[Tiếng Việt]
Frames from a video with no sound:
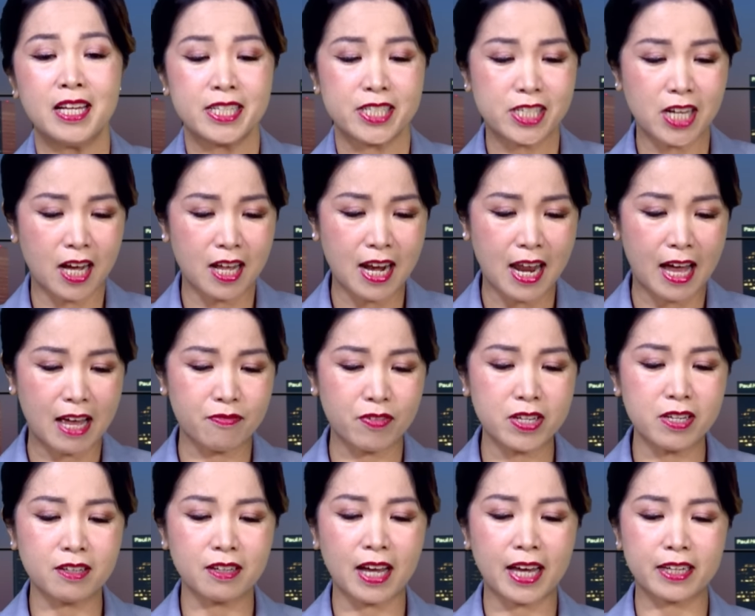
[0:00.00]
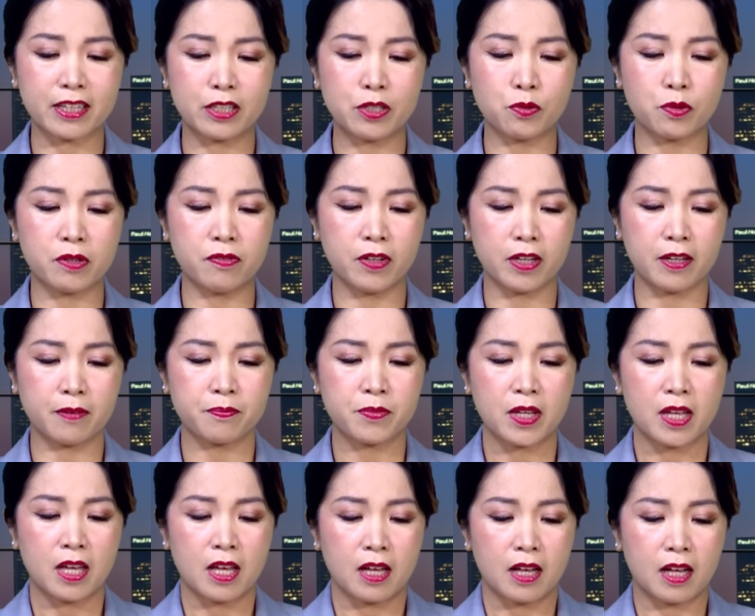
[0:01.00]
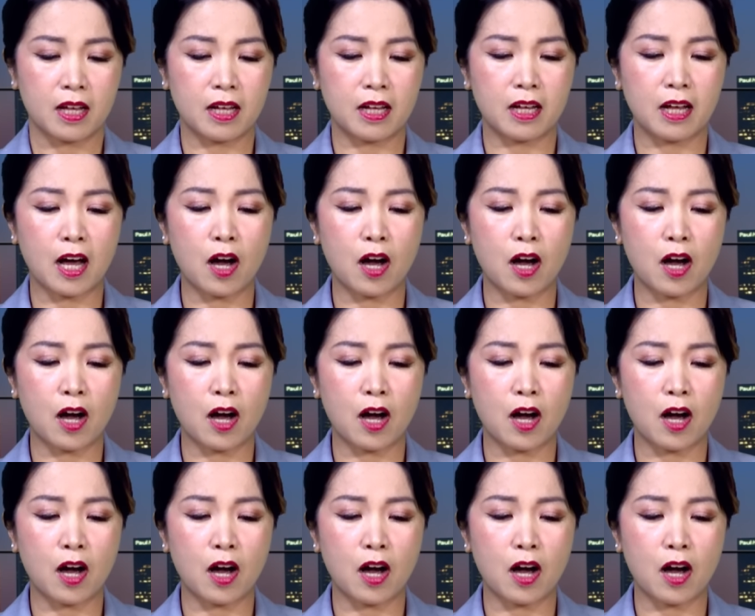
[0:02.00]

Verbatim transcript: Trở lại với nước Anh thưa quý vị, à,